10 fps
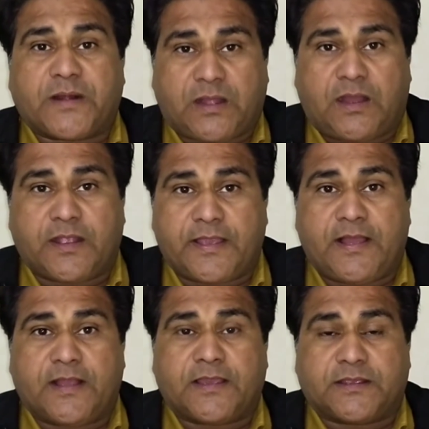कहा गया है
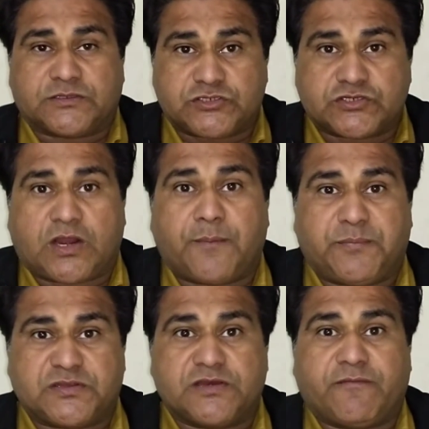कि कच्ची शराब
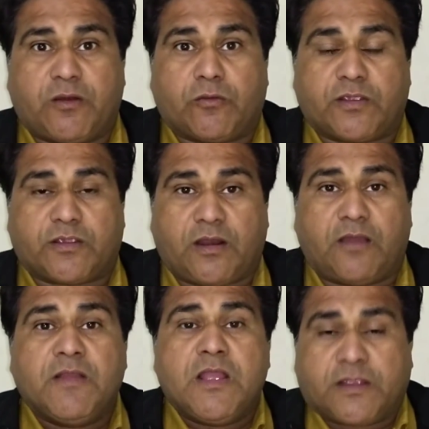बेचने वालों के
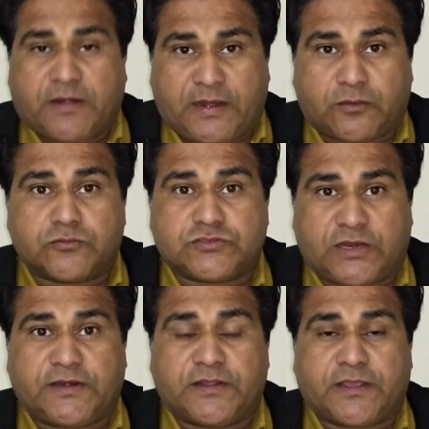ख़िलाफ़ क्रैकडाउन
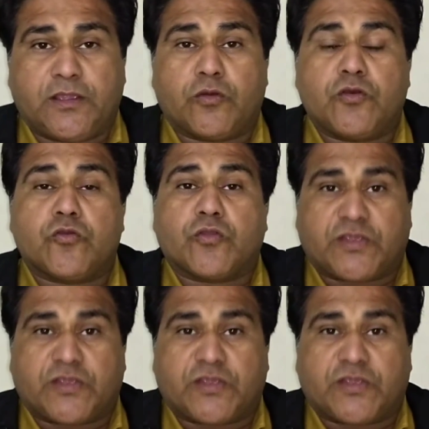जारी रखें और इनको